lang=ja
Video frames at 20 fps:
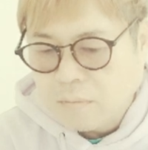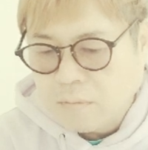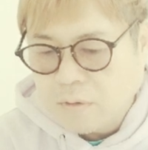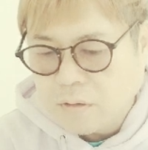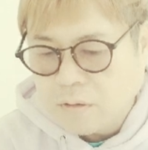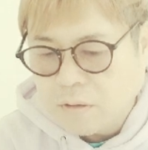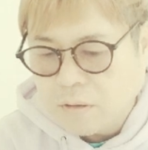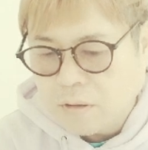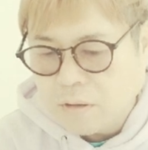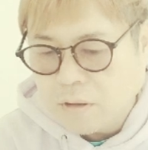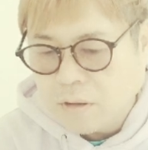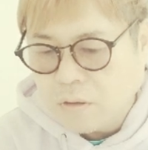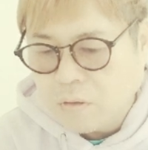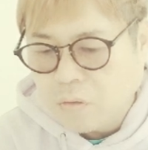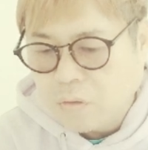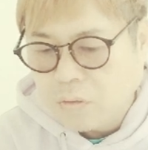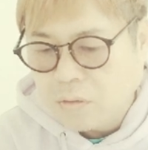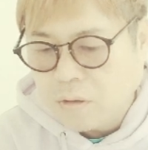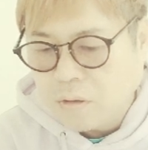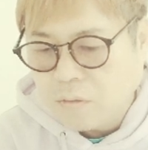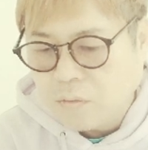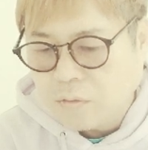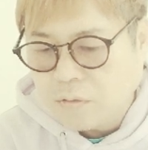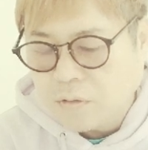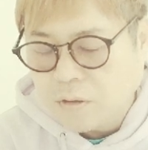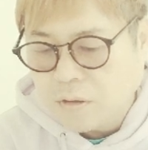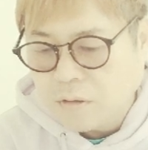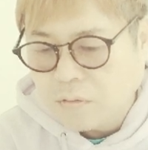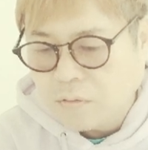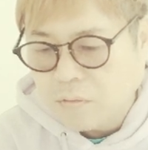まさかホテルの
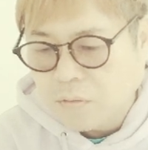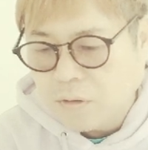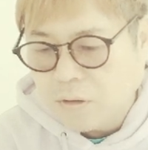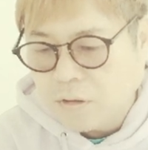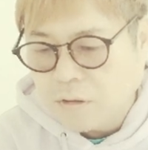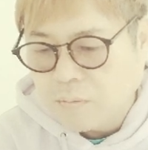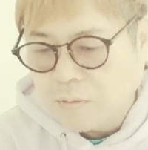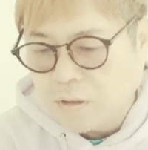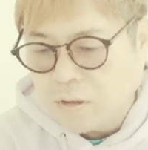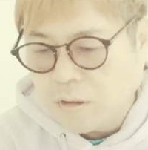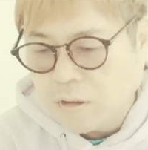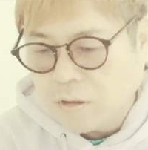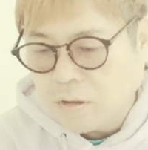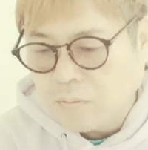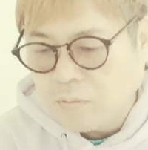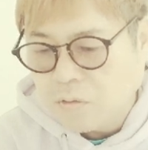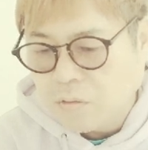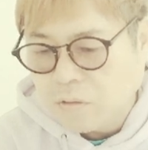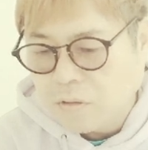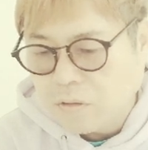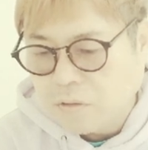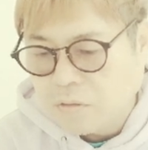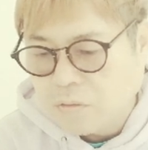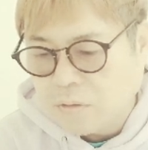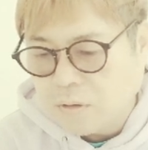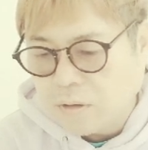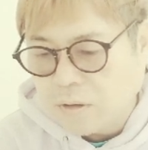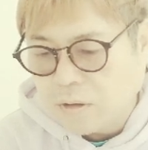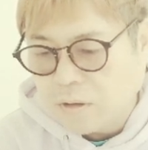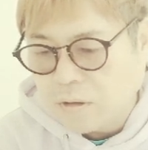清掃員にまで手紙を書く
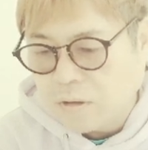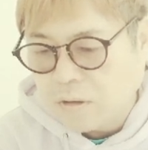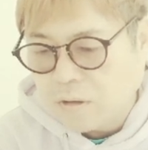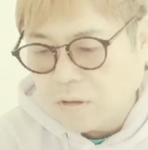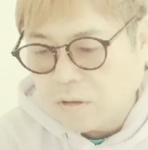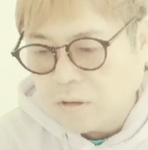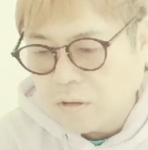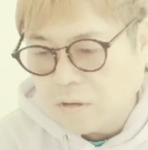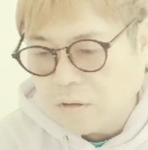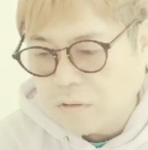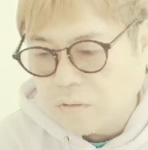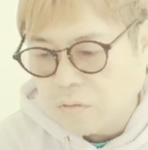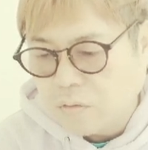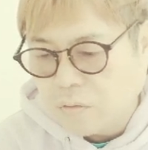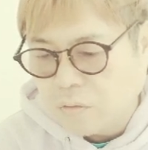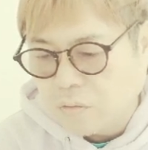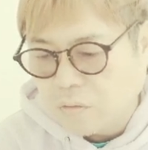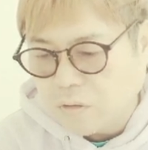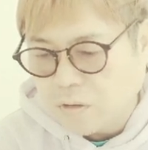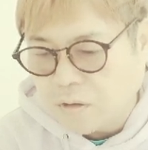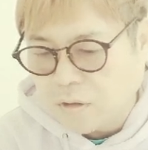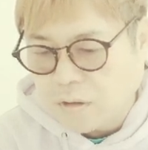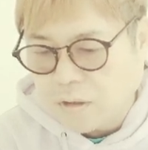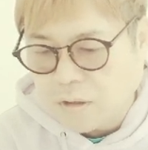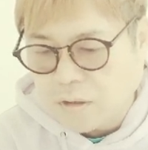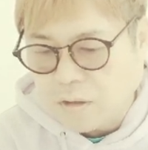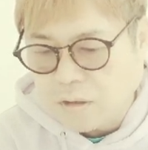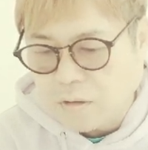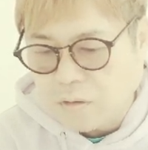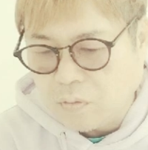とはなかなかできることじゃ
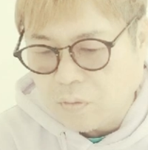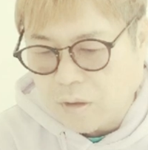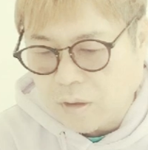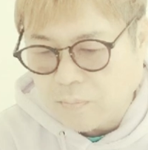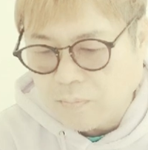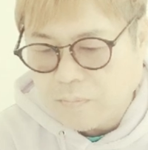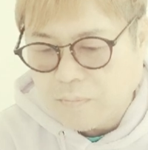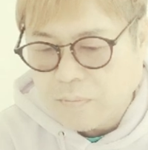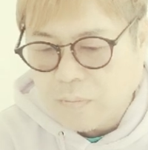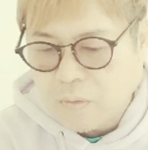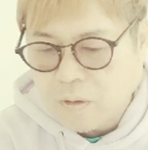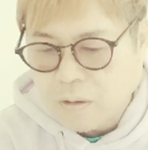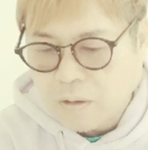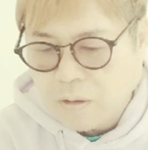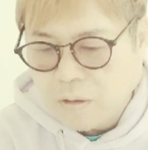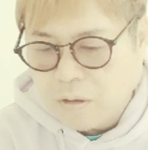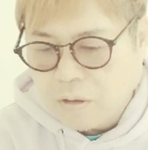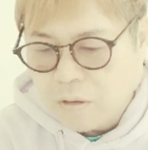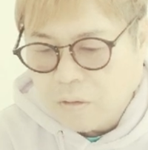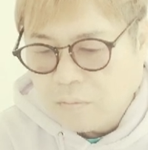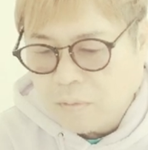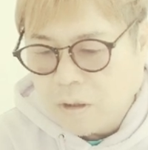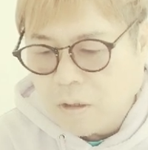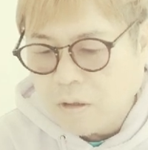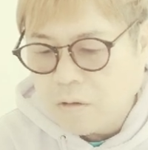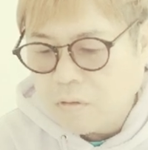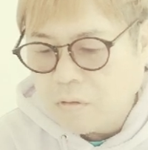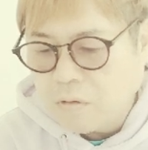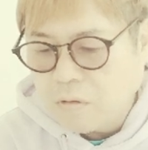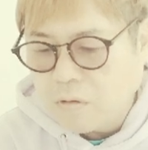ないよね。
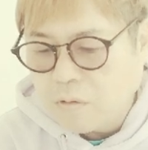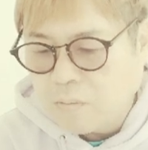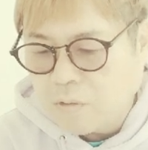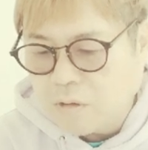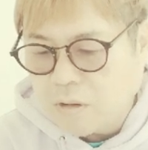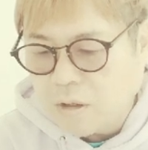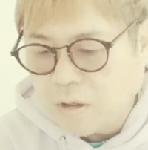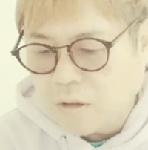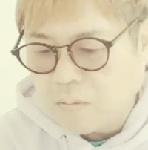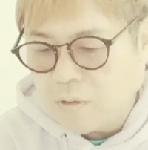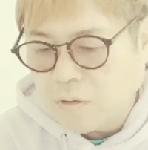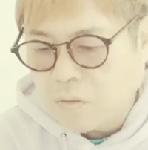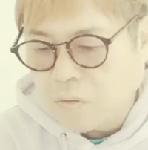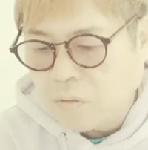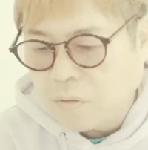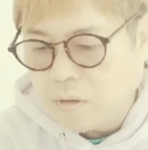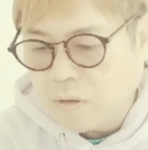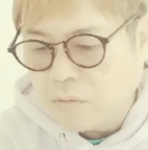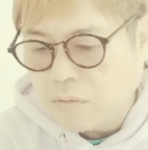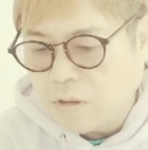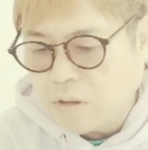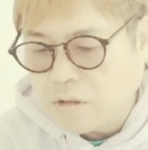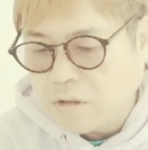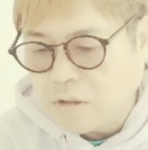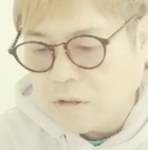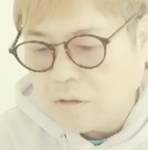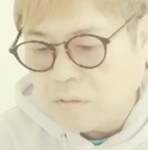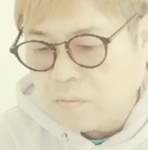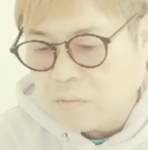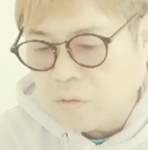メールよりも手紙の方が嬉
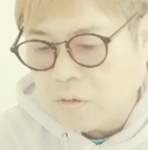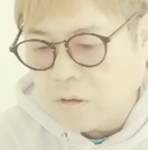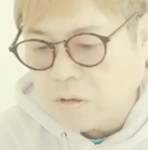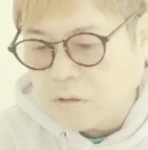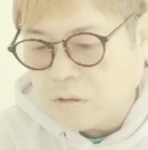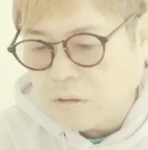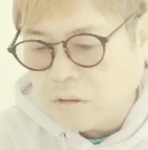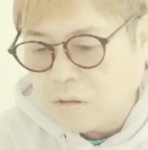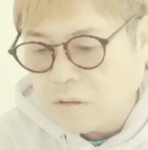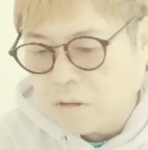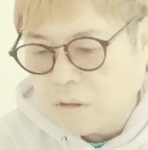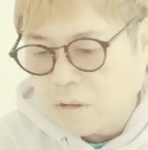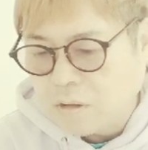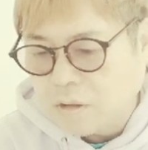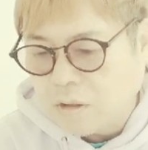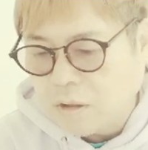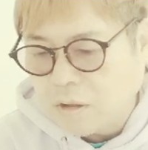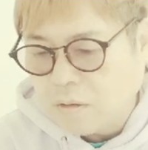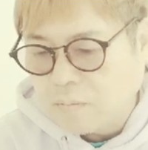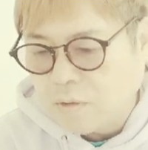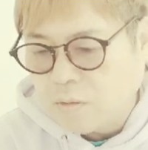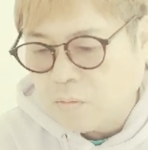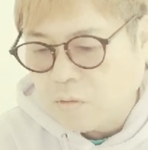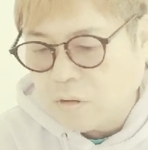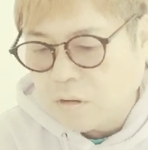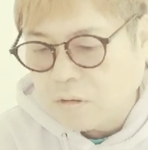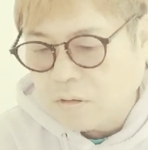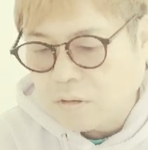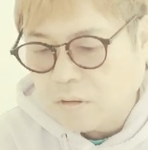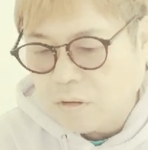しい。萌音ちゃんから手紙
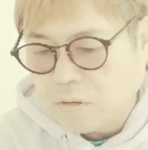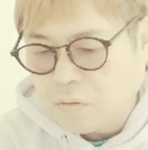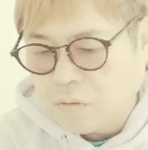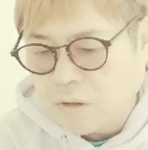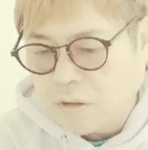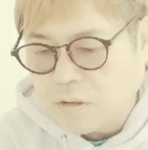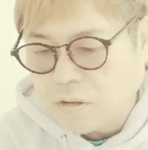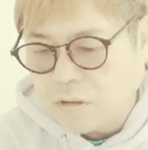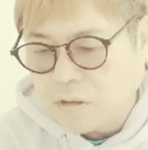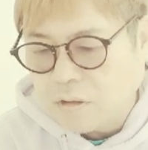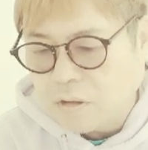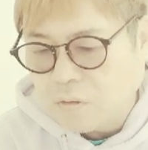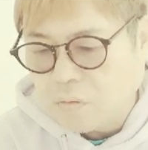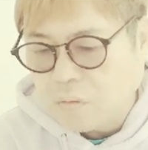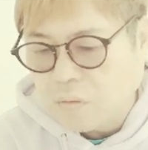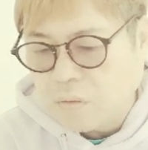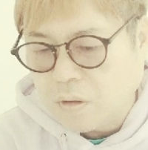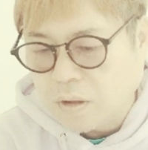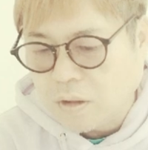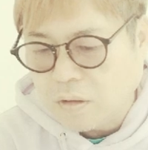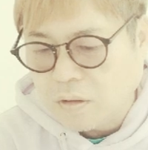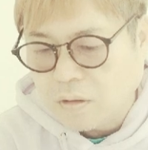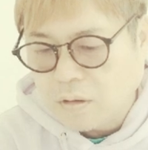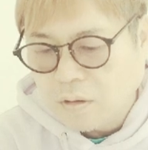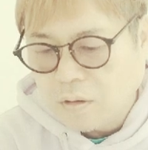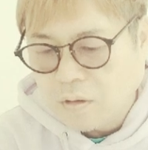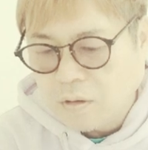もらったら嬉しいだろうな。